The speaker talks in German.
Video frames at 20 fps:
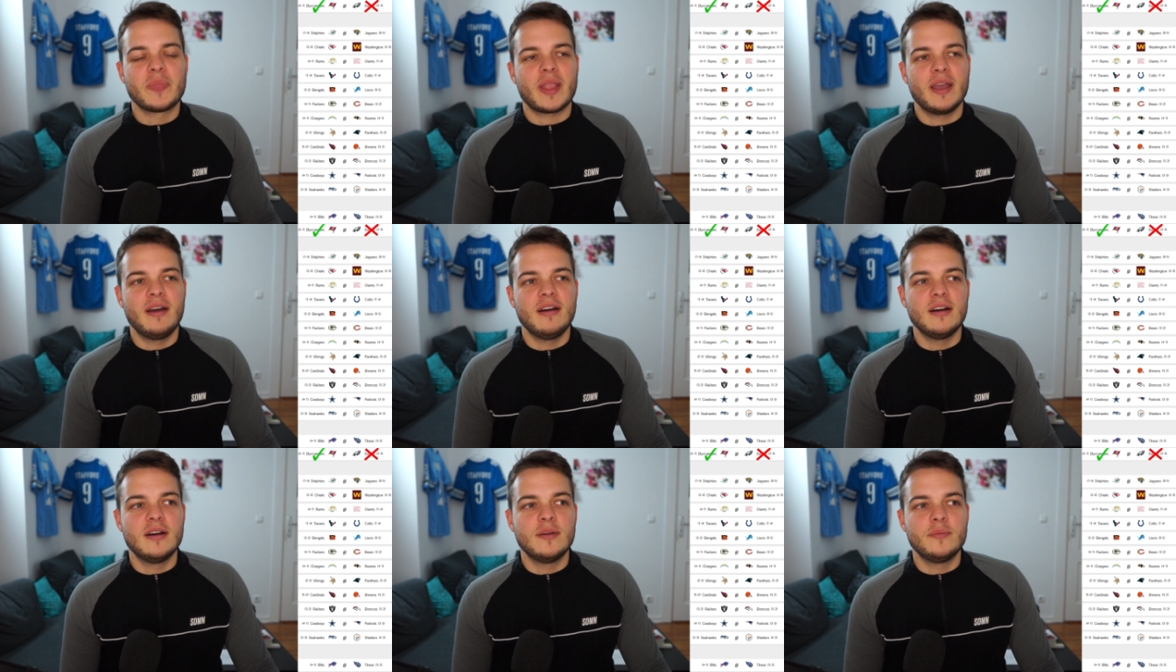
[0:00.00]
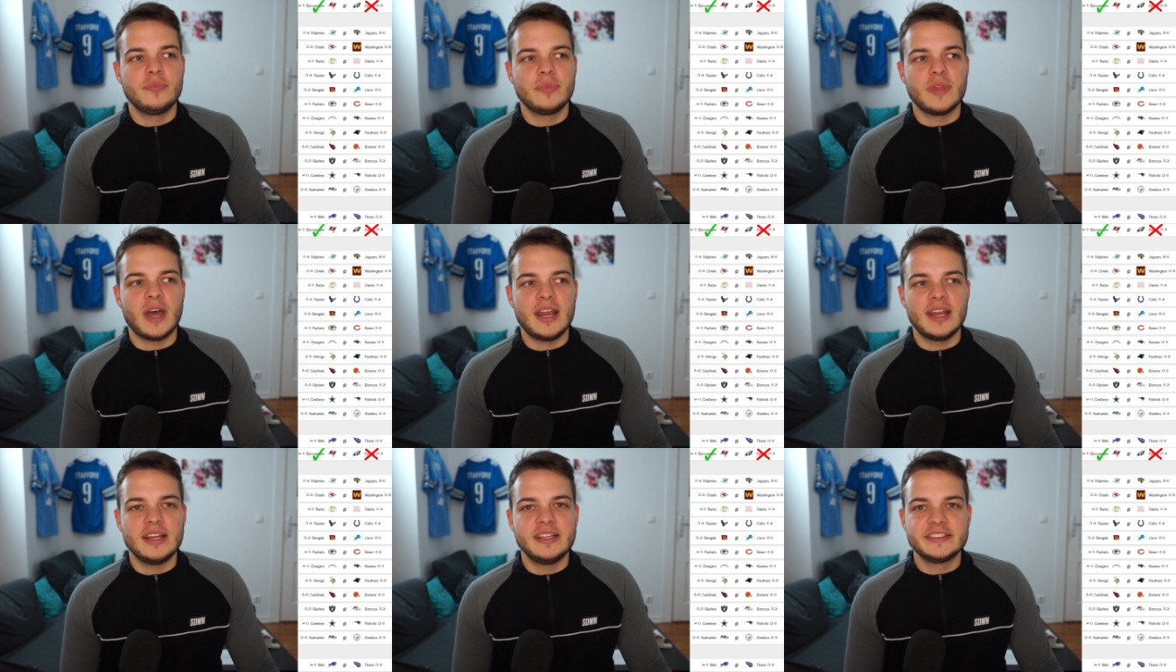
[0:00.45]
Ähm,
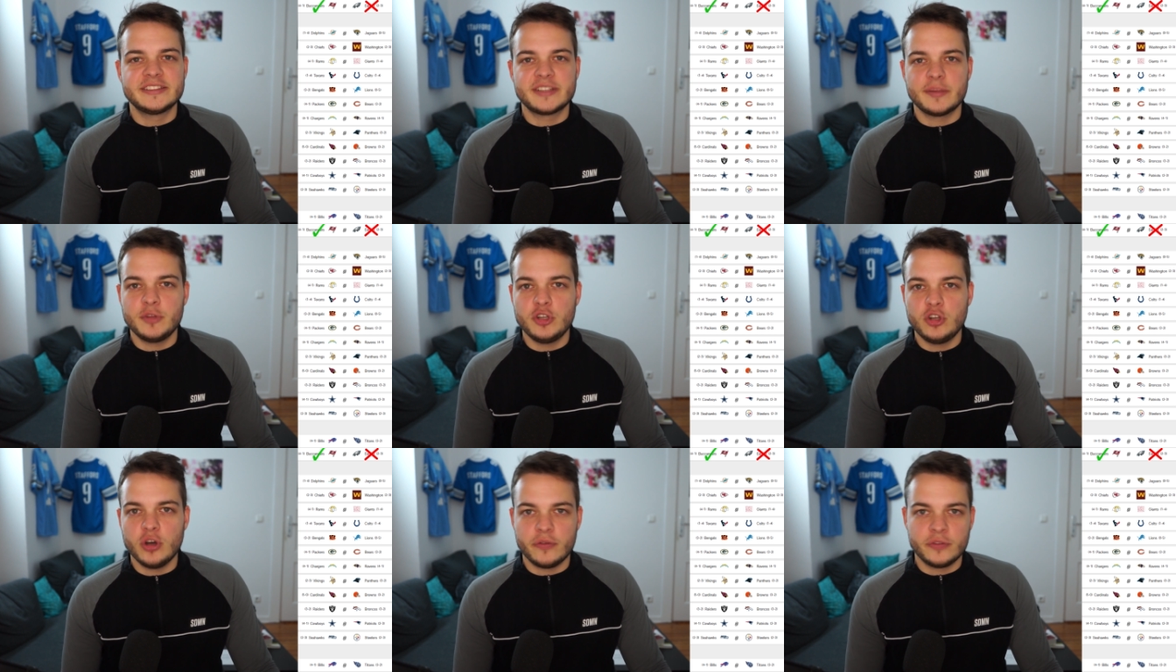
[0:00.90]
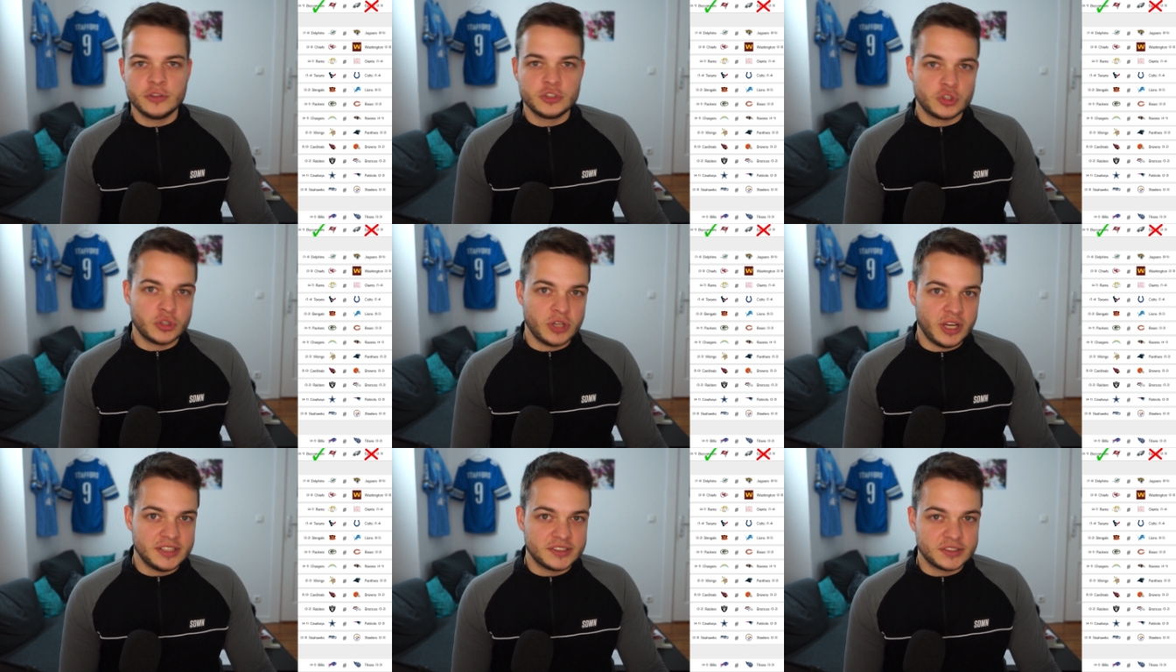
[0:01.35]
allerdings haben die Dolphins
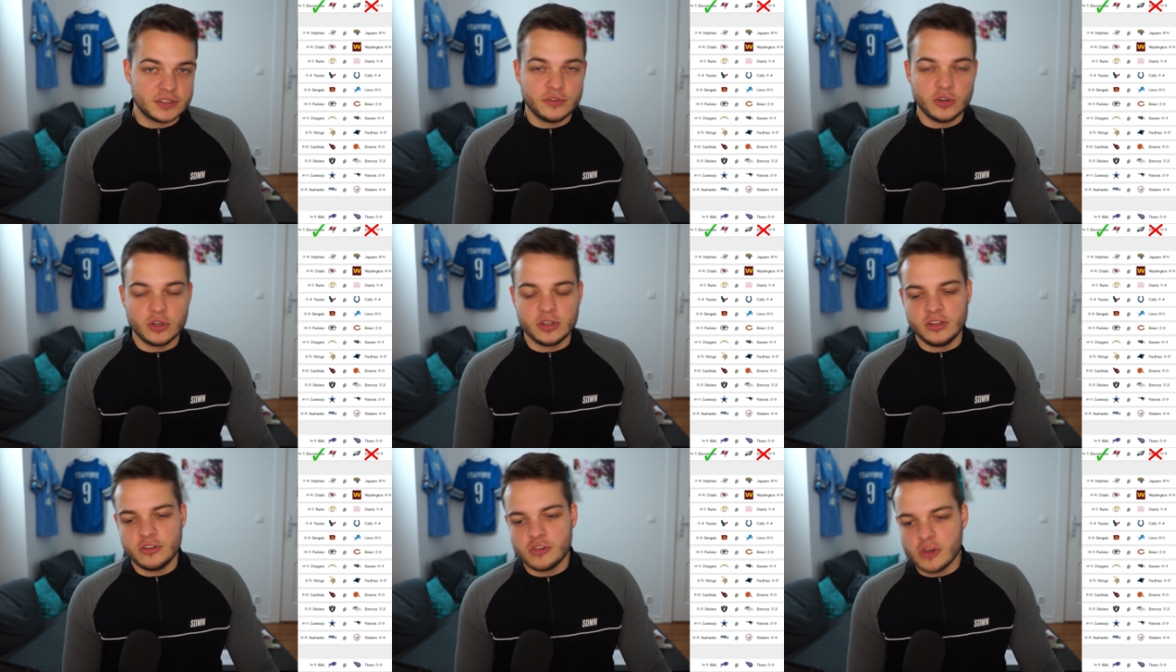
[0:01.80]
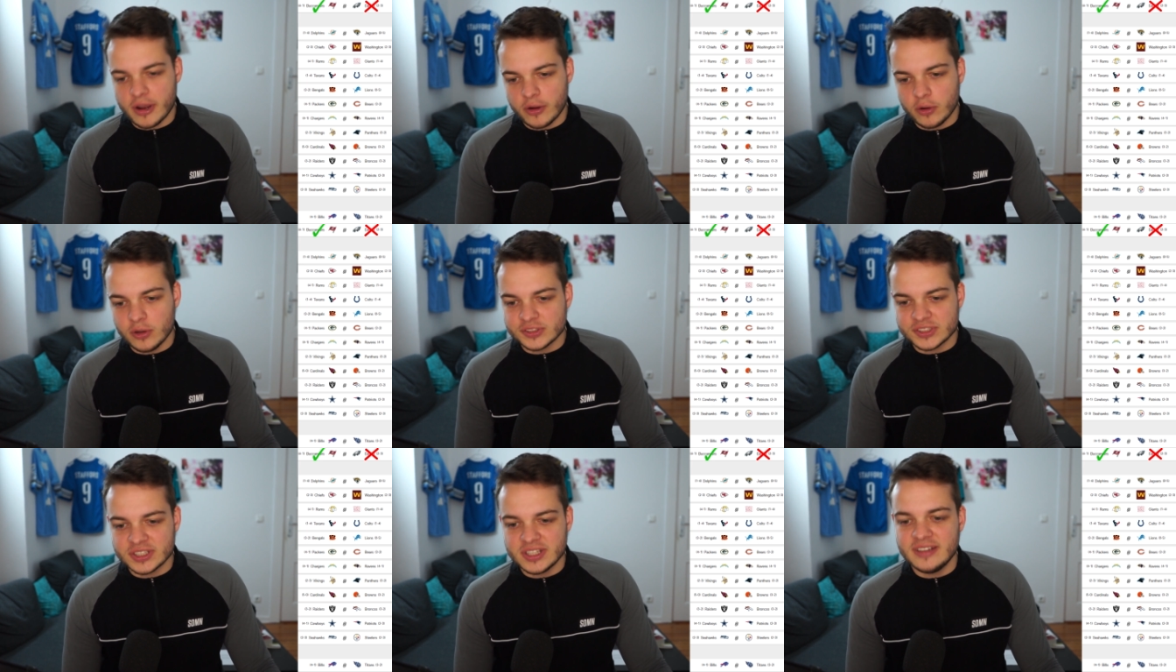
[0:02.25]
schon eins gewonnen, die
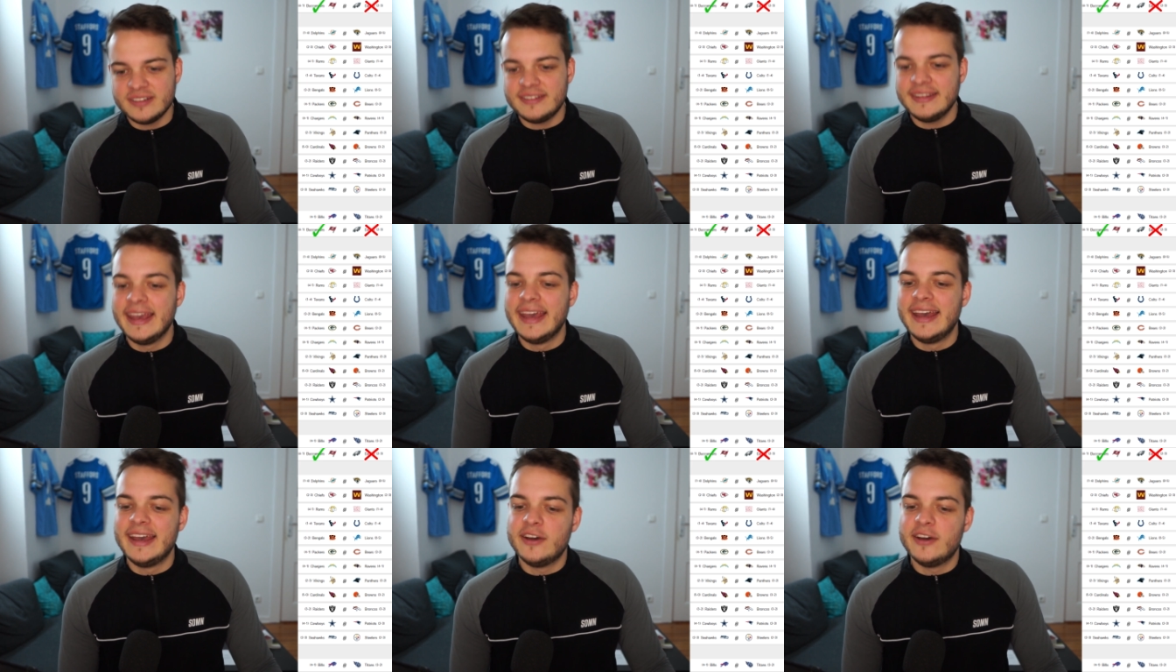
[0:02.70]
Jaguars nicht.